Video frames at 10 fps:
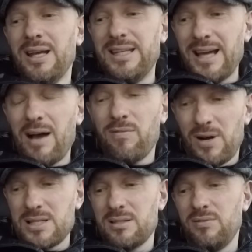я
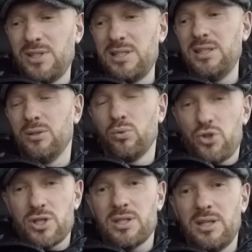вас вести, ну,
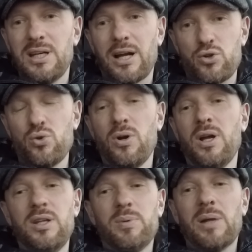честно, не хочу.
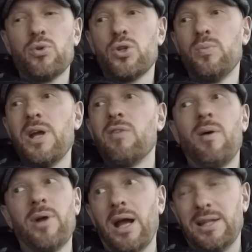Не потому, что у меня к
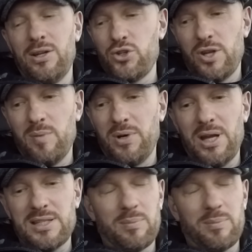вам какая-то личная неприязнь,